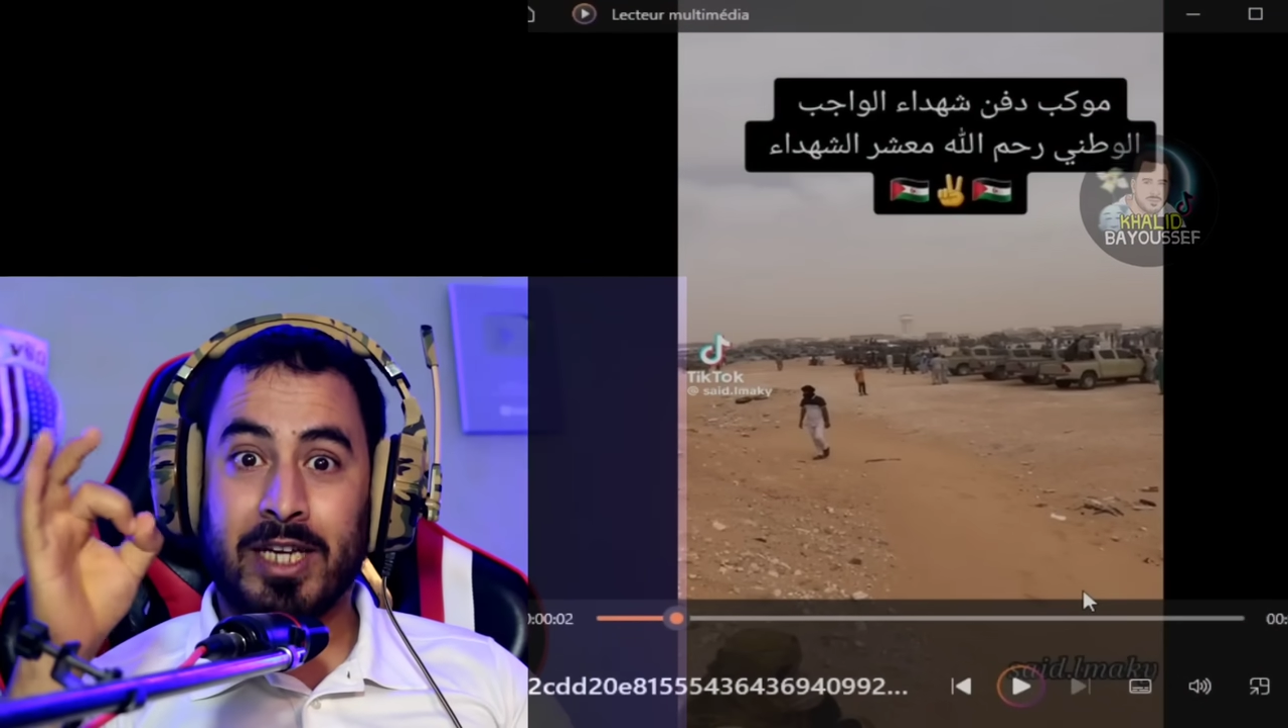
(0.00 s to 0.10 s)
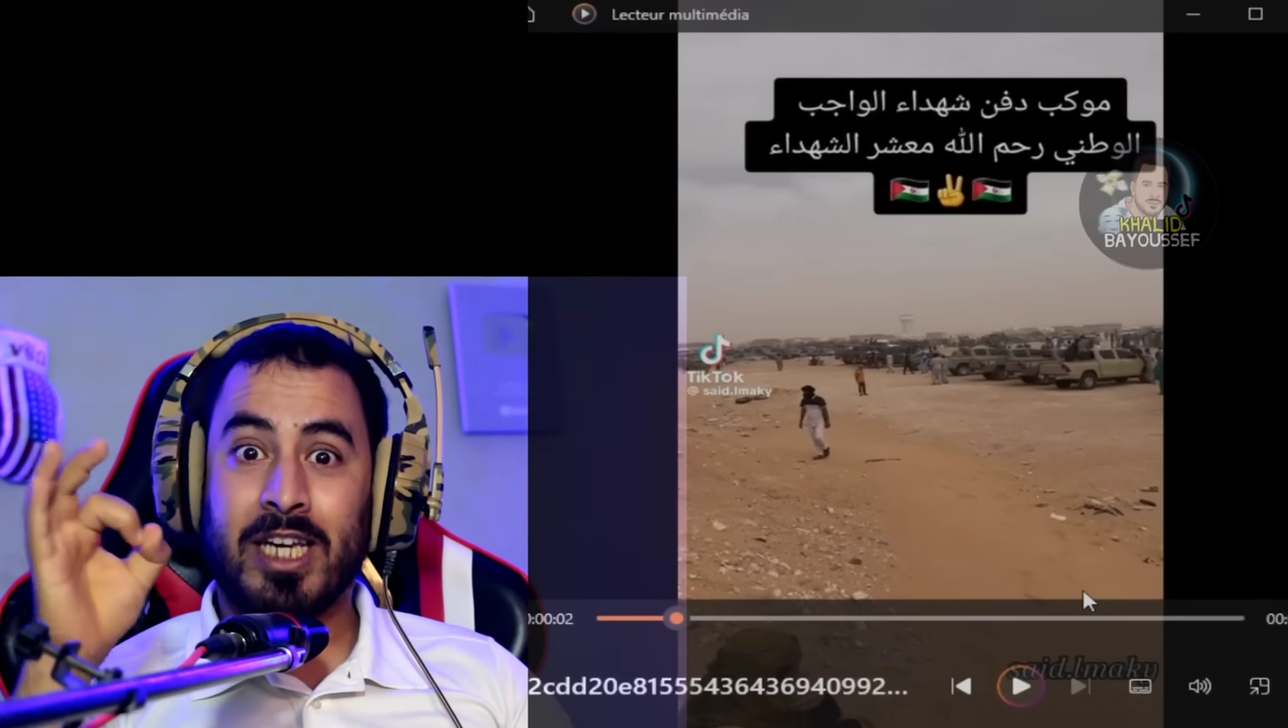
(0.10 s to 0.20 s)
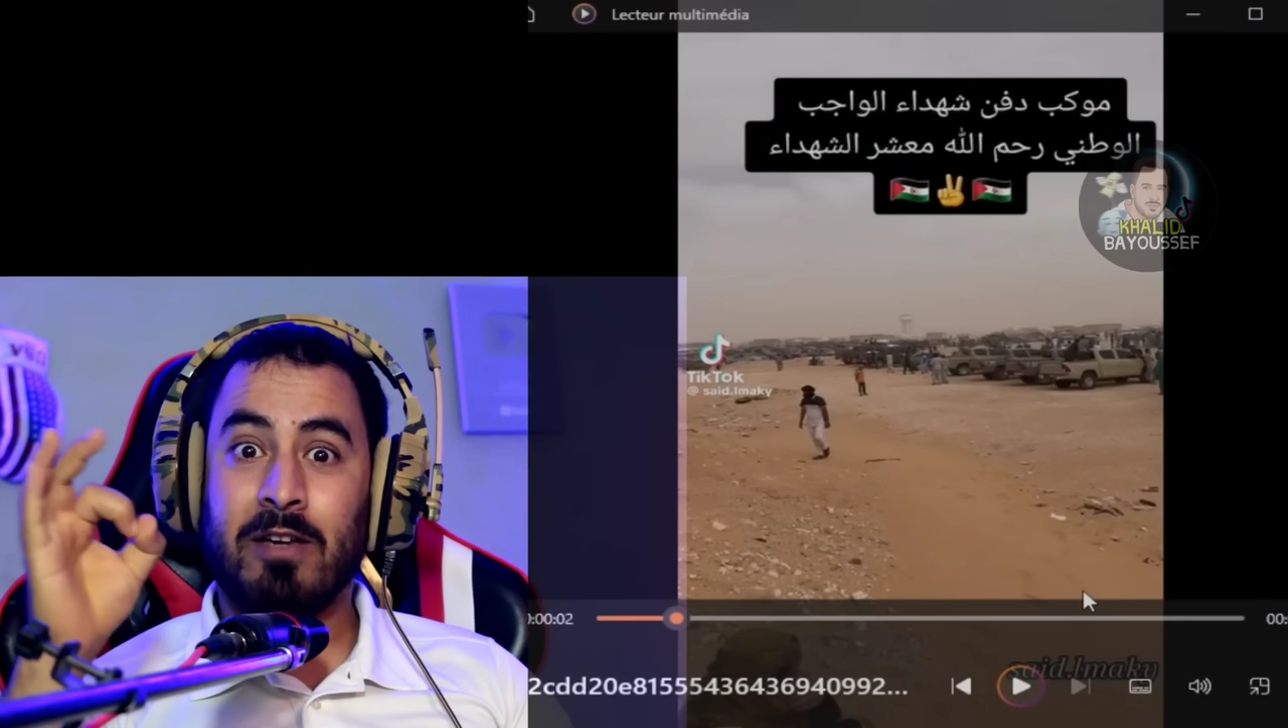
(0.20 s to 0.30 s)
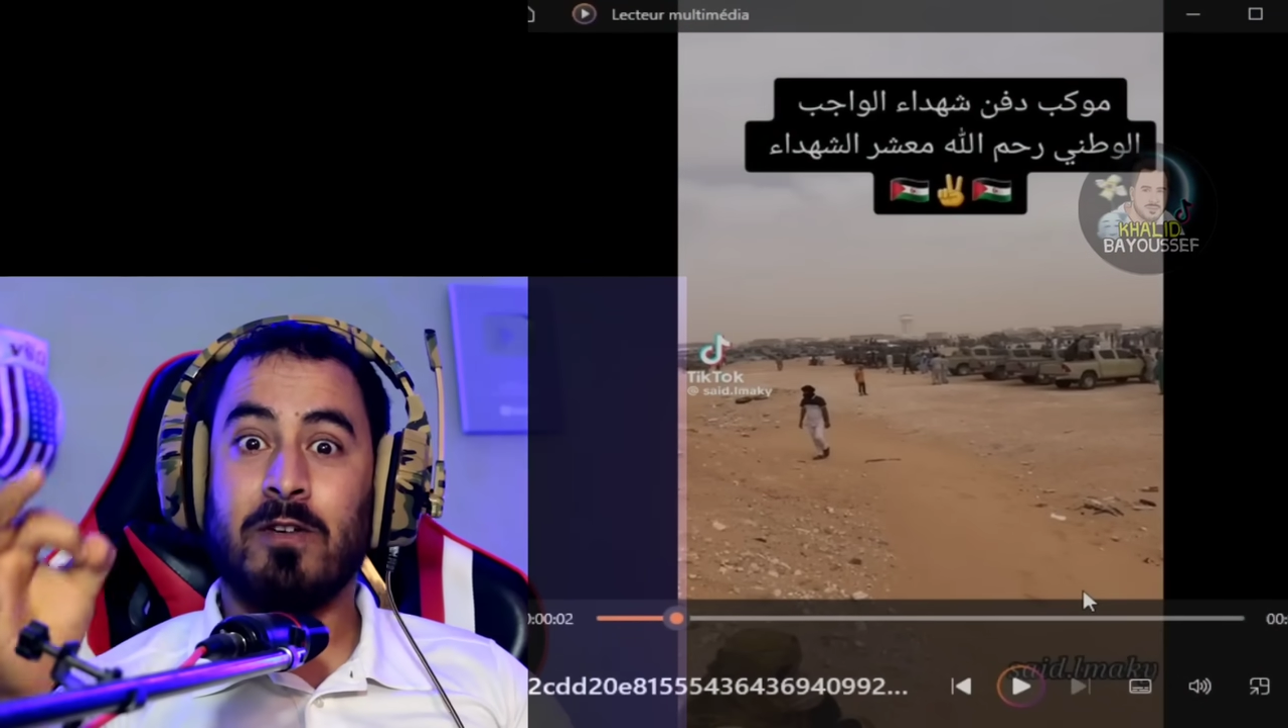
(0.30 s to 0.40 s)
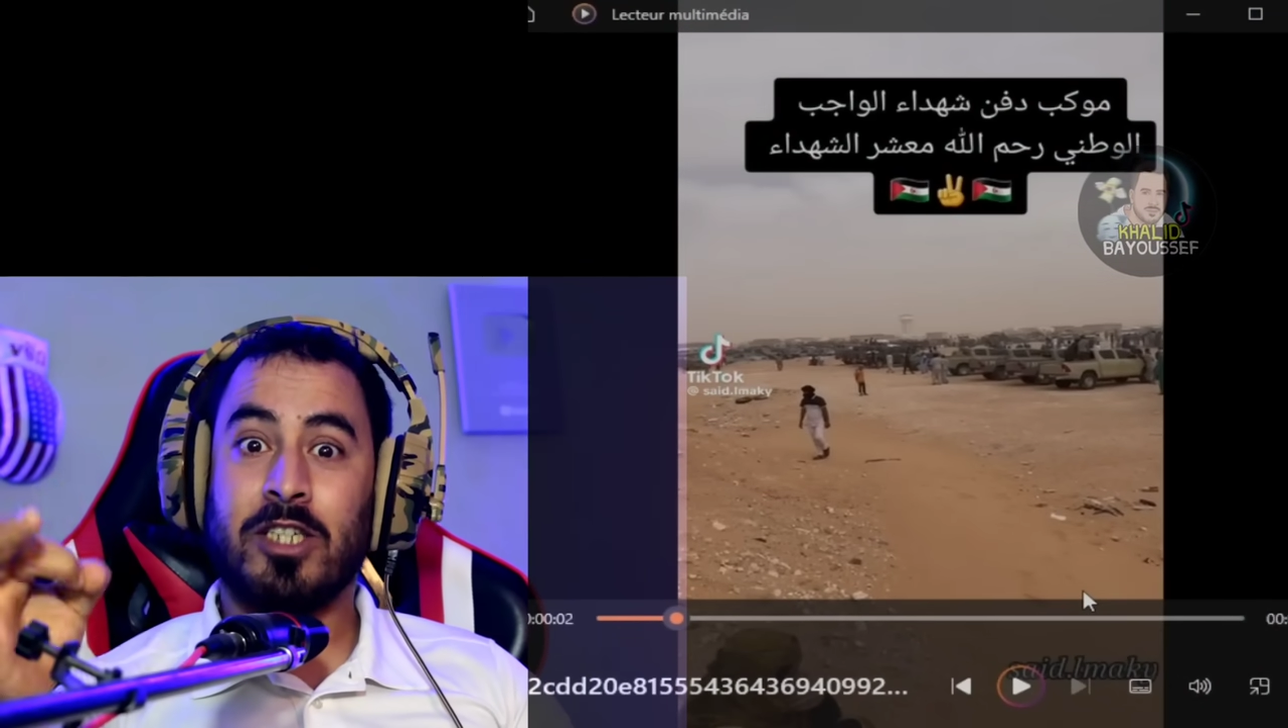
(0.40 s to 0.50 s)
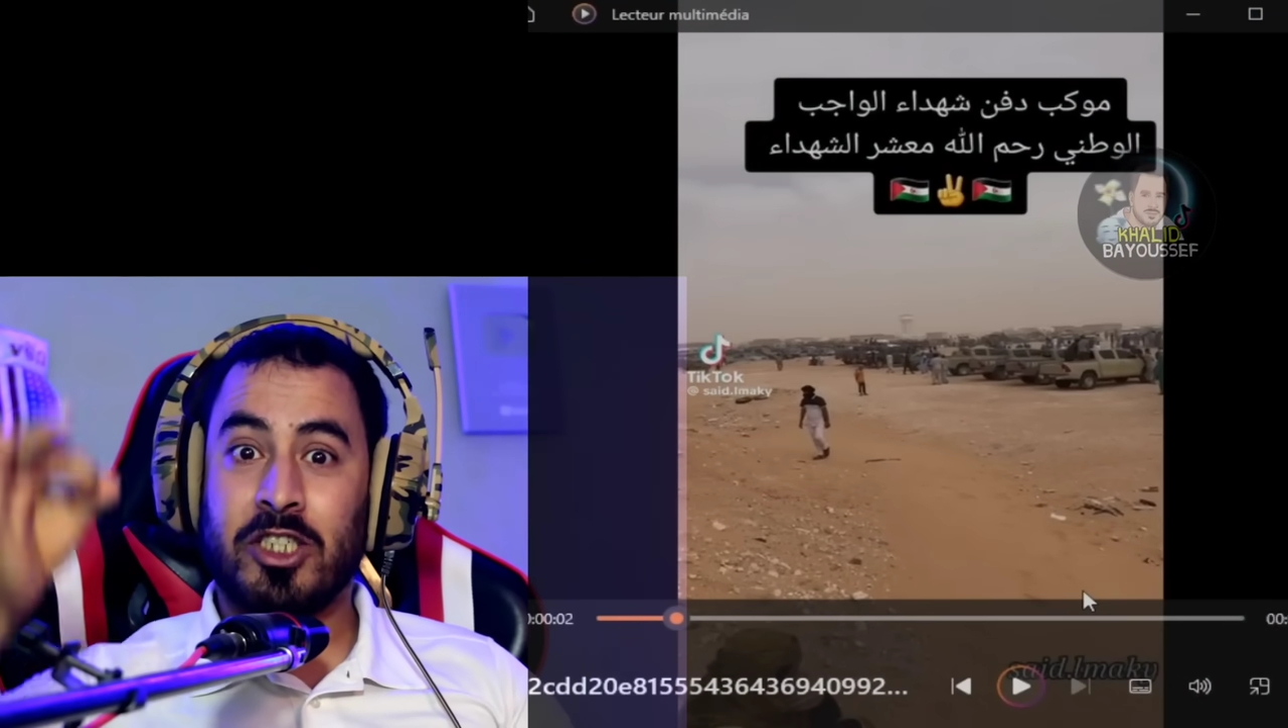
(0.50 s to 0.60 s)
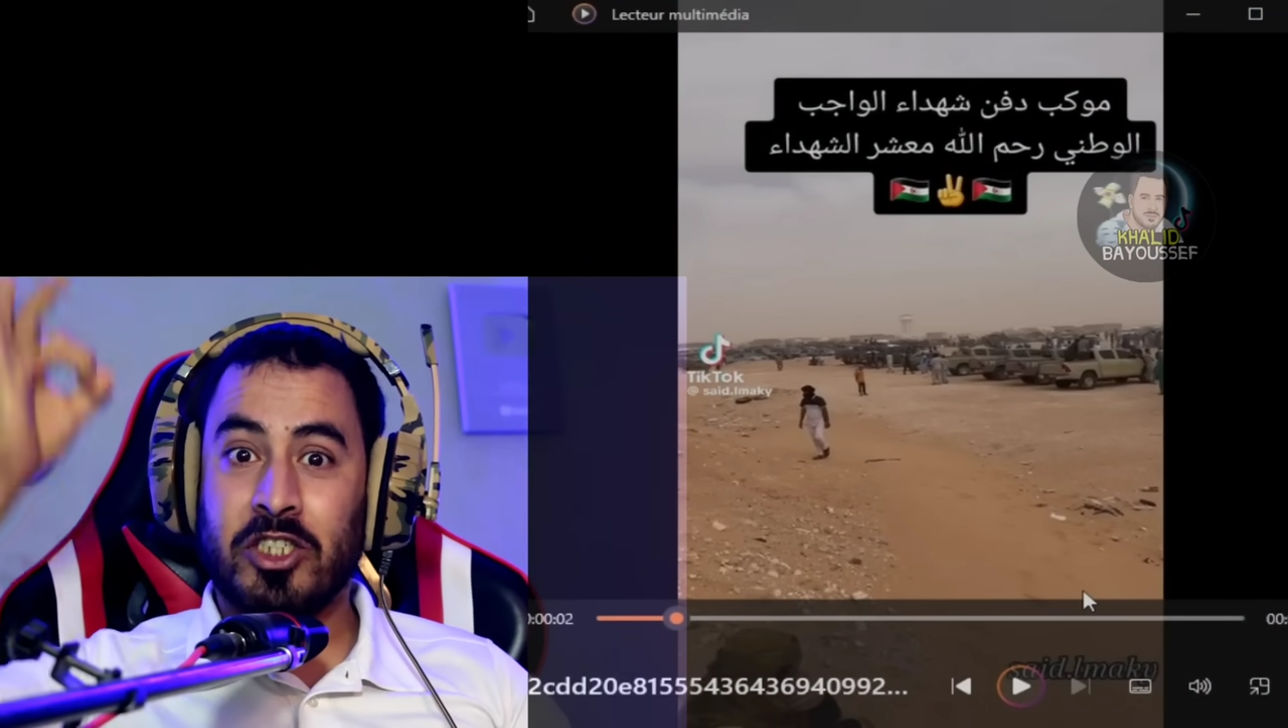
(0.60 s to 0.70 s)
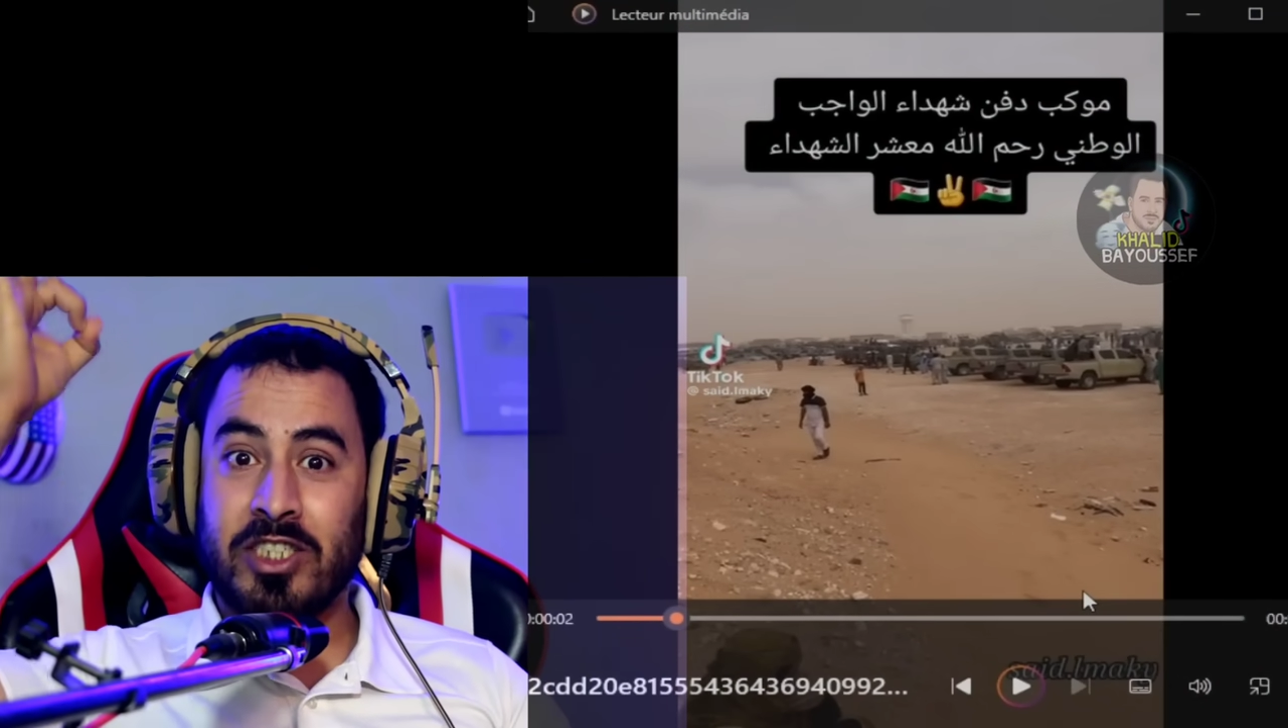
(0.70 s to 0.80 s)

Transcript: كيفاش